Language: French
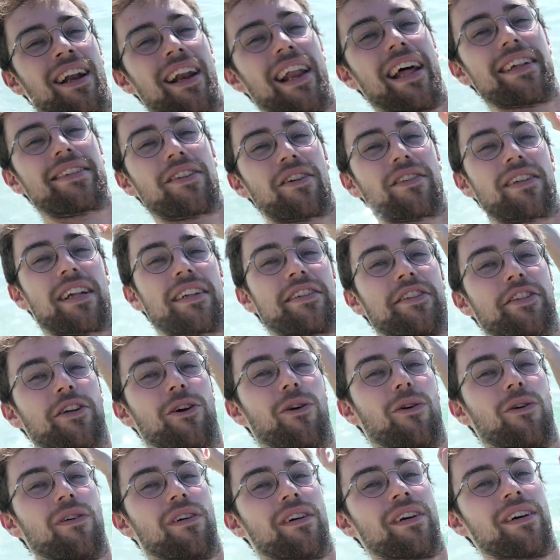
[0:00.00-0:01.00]
La
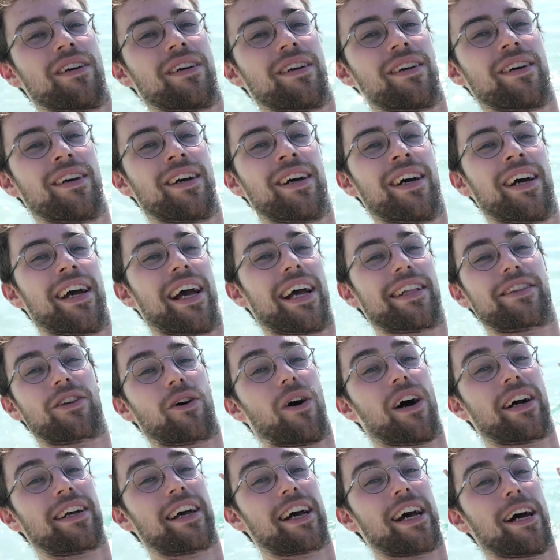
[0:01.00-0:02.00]
sensation est
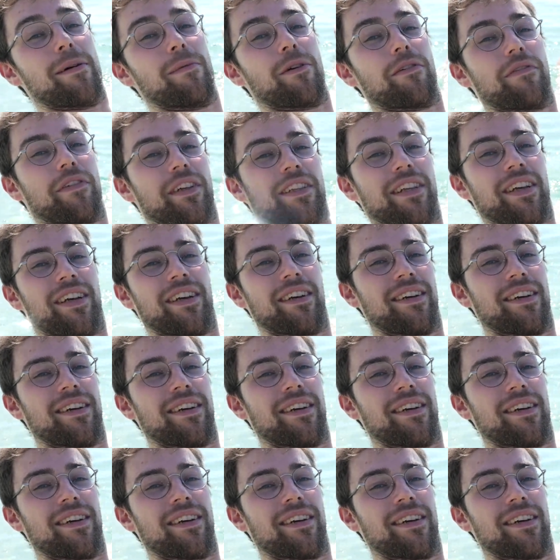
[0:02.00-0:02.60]
trop agréable en fait.